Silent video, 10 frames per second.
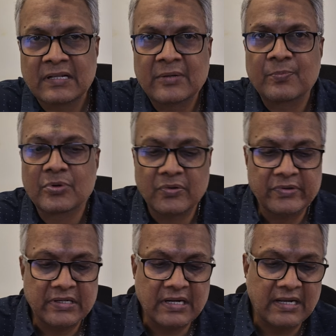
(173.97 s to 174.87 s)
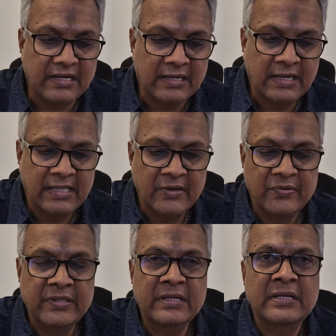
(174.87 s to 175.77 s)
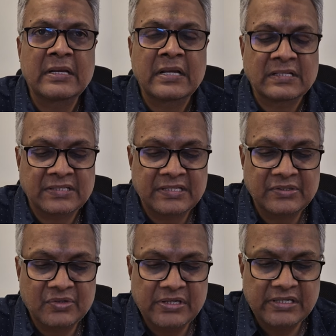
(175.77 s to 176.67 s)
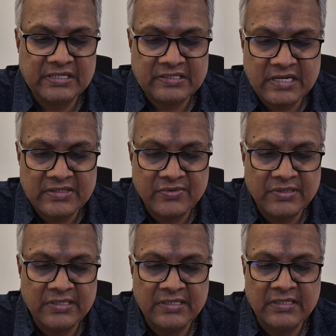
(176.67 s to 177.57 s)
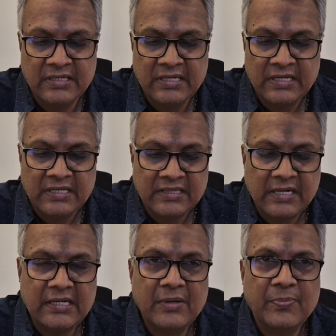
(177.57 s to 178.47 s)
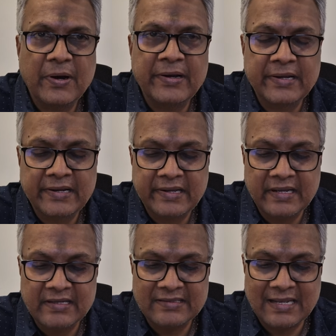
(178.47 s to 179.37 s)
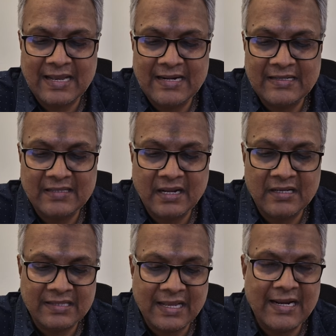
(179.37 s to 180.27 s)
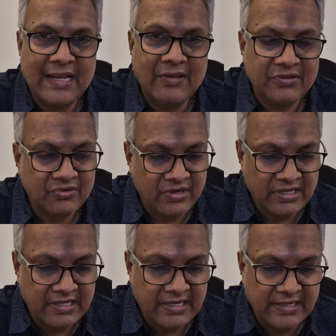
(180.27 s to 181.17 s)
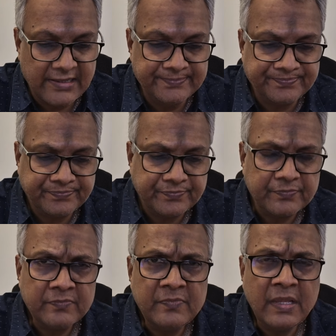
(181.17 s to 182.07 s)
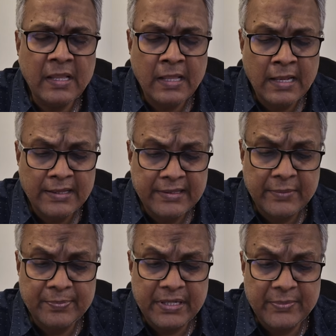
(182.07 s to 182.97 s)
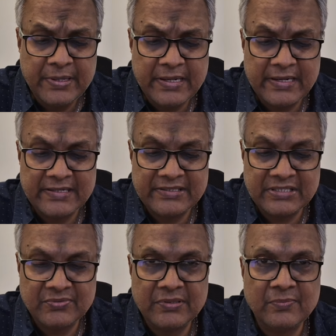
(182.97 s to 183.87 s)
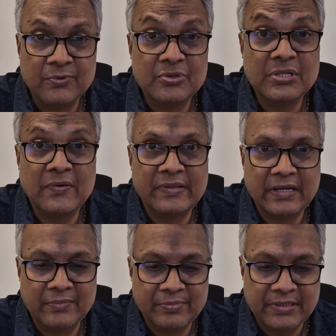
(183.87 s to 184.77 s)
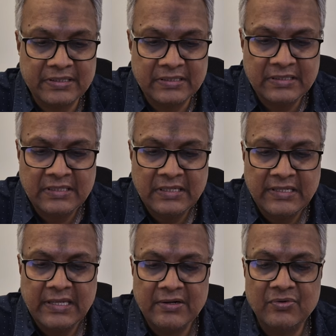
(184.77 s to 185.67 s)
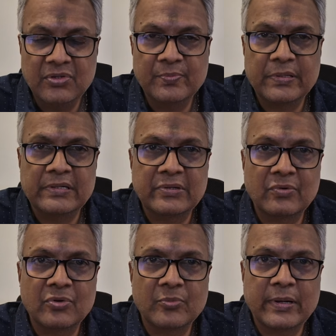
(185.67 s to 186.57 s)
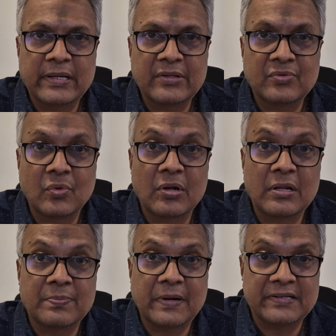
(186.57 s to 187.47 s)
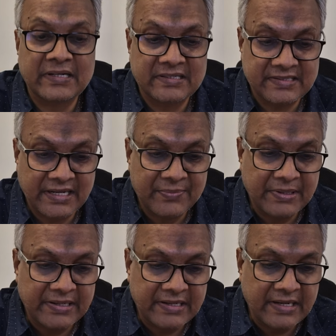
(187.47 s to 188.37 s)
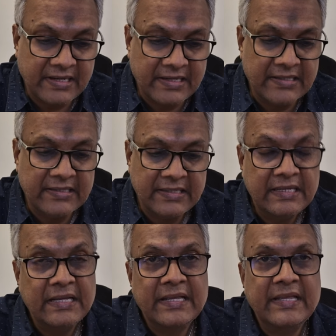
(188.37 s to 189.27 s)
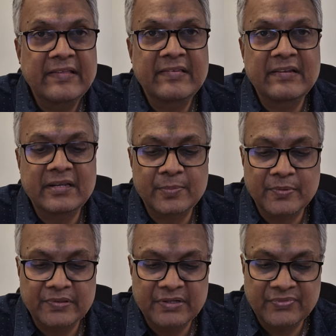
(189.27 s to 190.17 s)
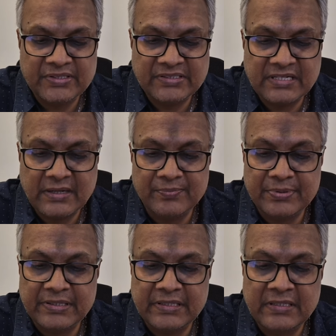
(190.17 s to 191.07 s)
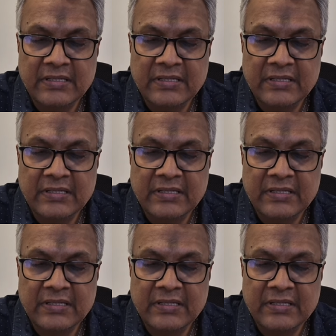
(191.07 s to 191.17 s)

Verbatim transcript: இன்புட்டை விட்டுருக்காங்க அதில் வந்து செஞ்சுரி டெக்ஸ்டைல்ஸ் வந்து தேர்ட்டி பாயிண்ட் எயிட் ஏக்கர்ஸ் லேண்டு தா தானேயில் வந்து வாங்குறாங்க தென் ப்ரீமியர் எனர்ஜிஸ் வந்து புதுசாக வந்த கம்பெனி இரநூத்தி பதினஞ்சு கோடி ரூபாய்க்கு சோலார் ப்ராஜெக்ட் சைன் பண்ணியிருக்காங்க ஈசி e ட்ரிப் வந்து ஃபஸ்ட்டு கம்பெனி